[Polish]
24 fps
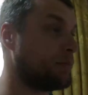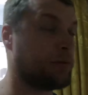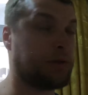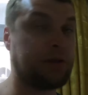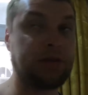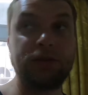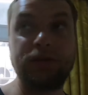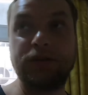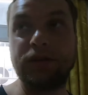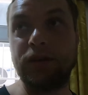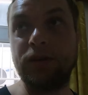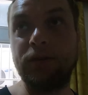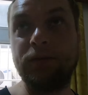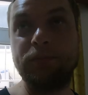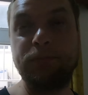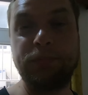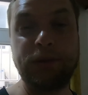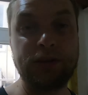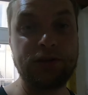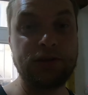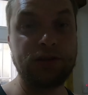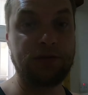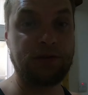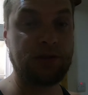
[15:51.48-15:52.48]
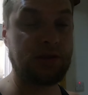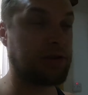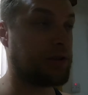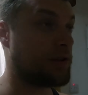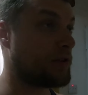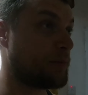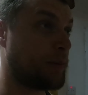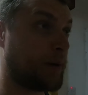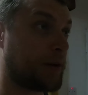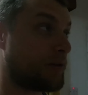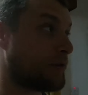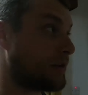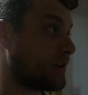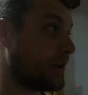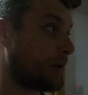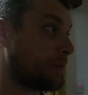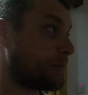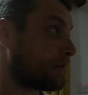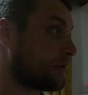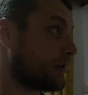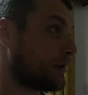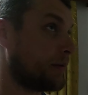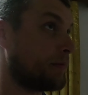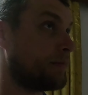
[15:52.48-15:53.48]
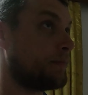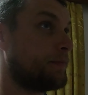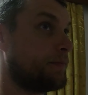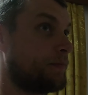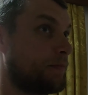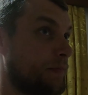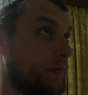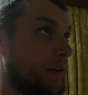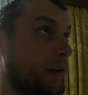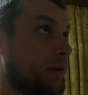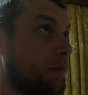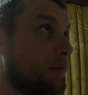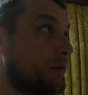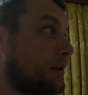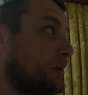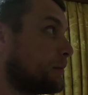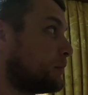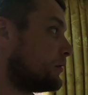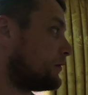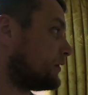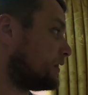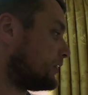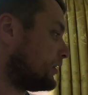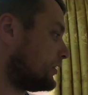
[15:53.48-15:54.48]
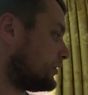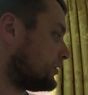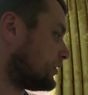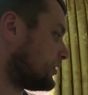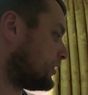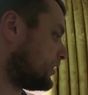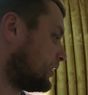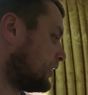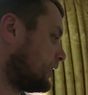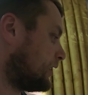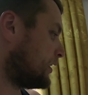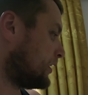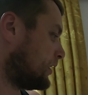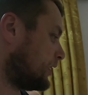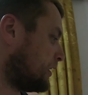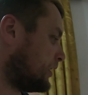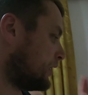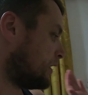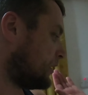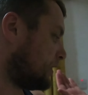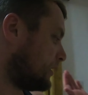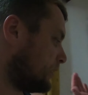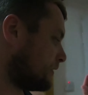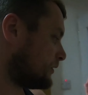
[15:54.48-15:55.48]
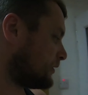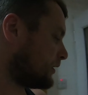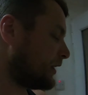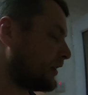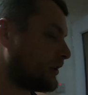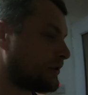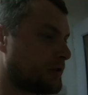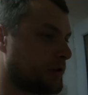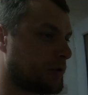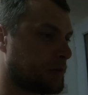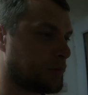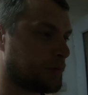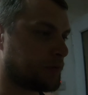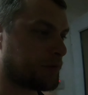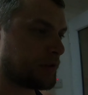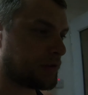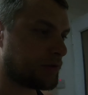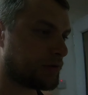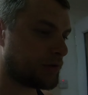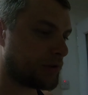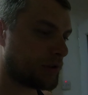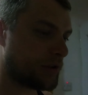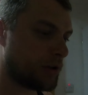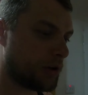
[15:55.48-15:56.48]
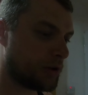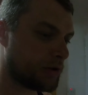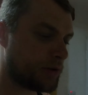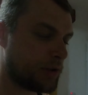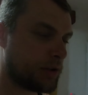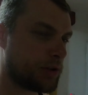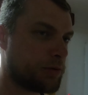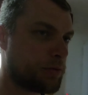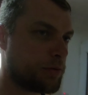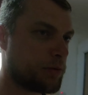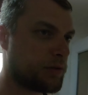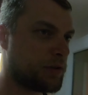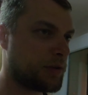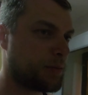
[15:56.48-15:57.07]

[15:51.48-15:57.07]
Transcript: Póki co. Pierwsze wrażenie jest bardzo kiepskie, tak mogę powiedzieć. Znaleźliśmy wcześniej hotel, który